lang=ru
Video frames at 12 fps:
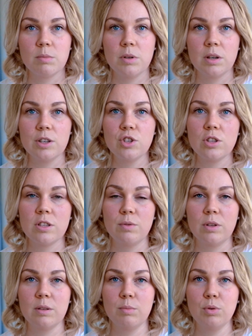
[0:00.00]
Мне кажется, его
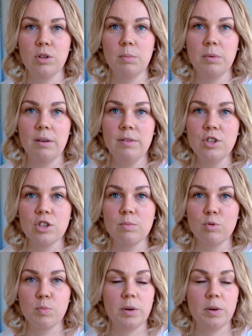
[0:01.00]
надо будет обновить. Сейчас муж